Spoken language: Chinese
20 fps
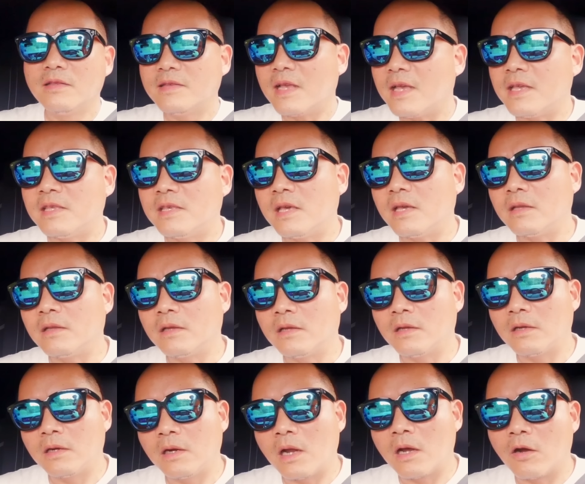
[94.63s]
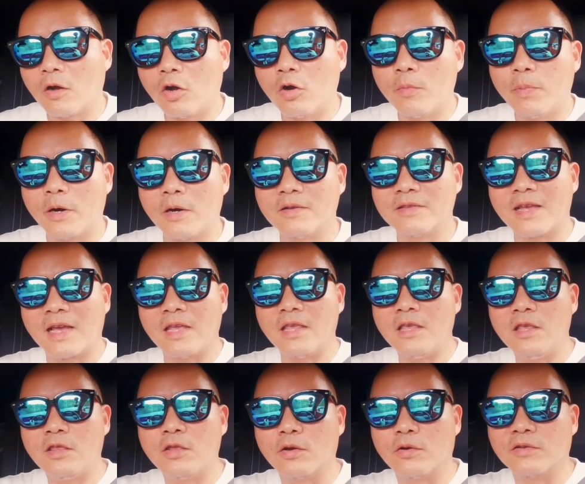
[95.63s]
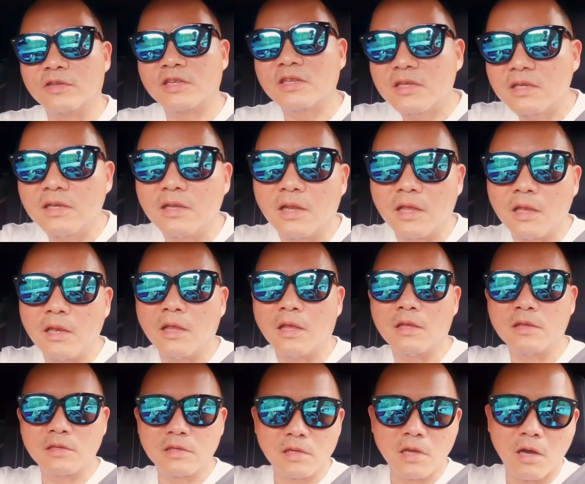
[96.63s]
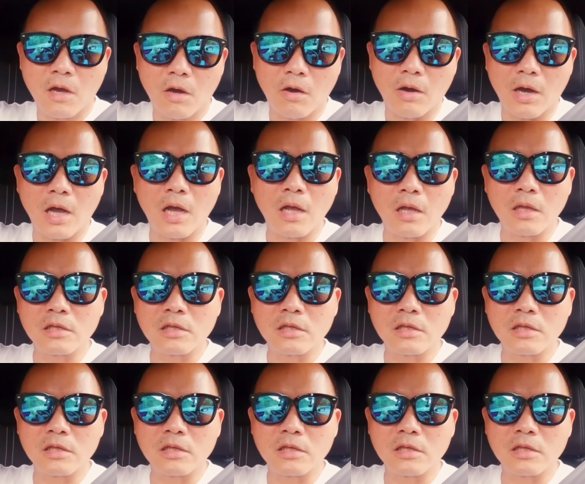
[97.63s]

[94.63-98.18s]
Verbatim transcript: 这一切呢，让 OPPO 在1940年之后啊，